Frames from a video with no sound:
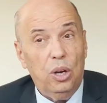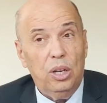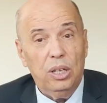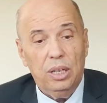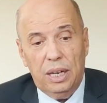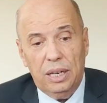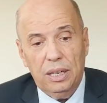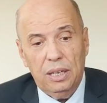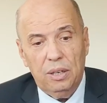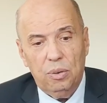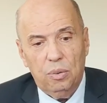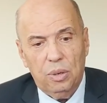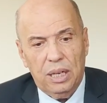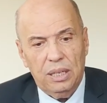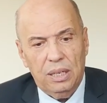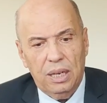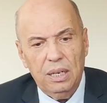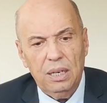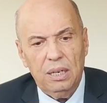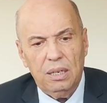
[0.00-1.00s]
يعني
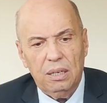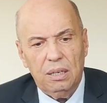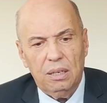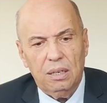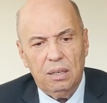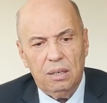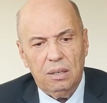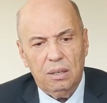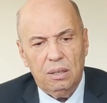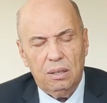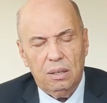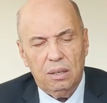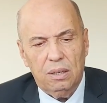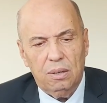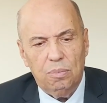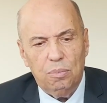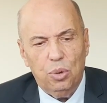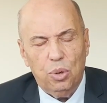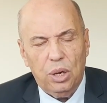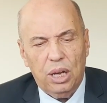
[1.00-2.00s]
وكذلك
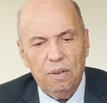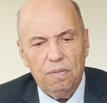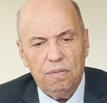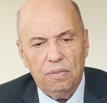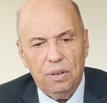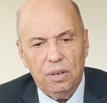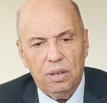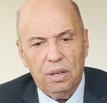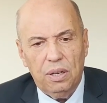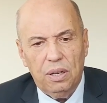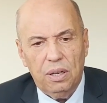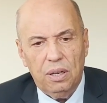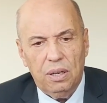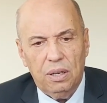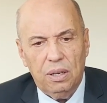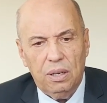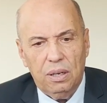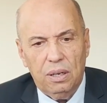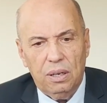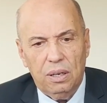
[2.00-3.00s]
الموقف
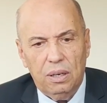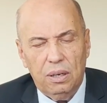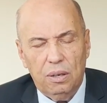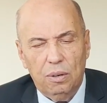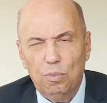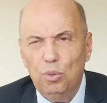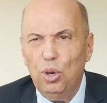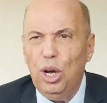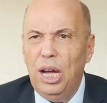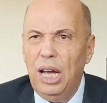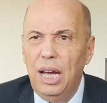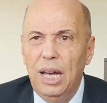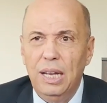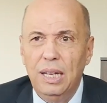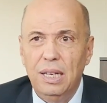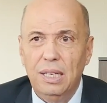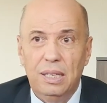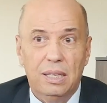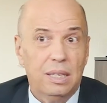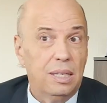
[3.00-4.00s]

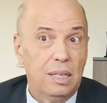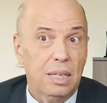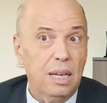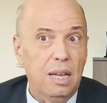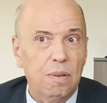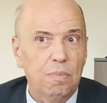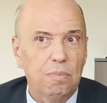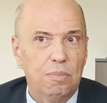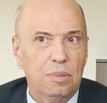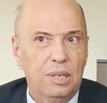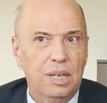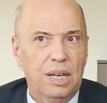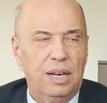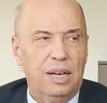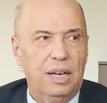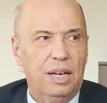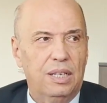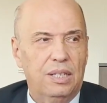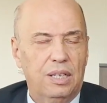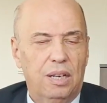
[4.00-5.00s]
المحايد التام ديال
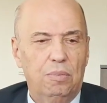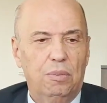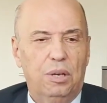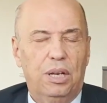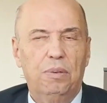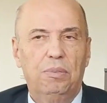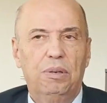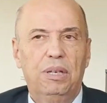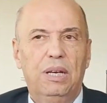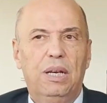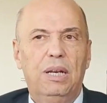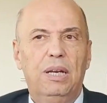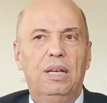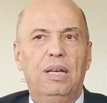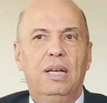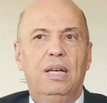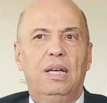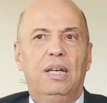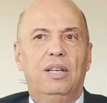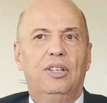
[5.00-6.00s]
الرئاسه المغربيه
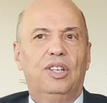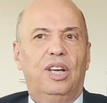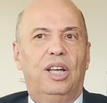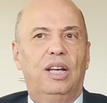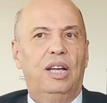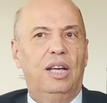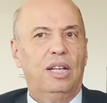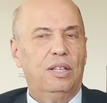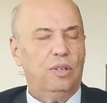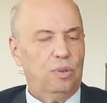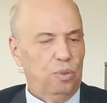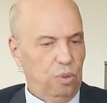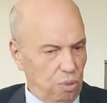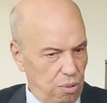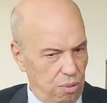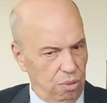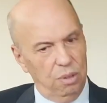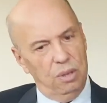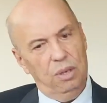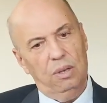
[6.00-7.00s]
جعلها
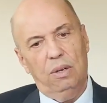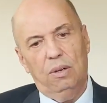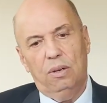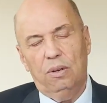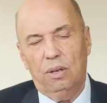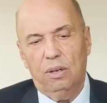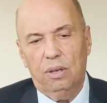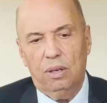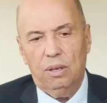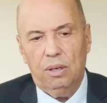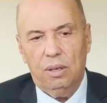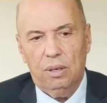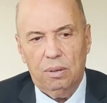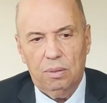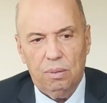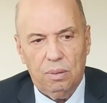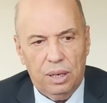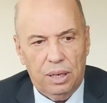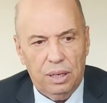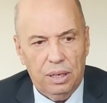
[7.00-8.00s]
تكون
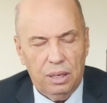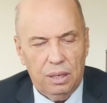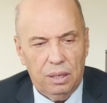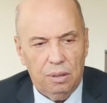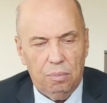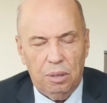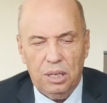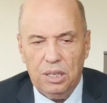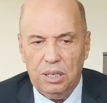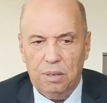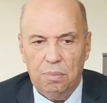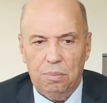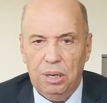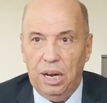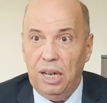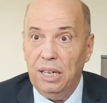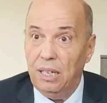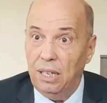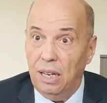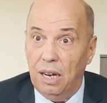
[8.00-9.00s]
يعني مصب
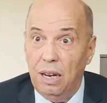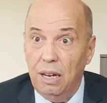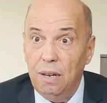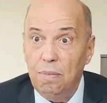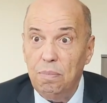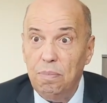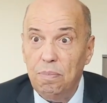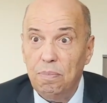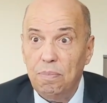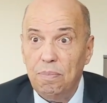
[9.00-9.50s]
الاحترام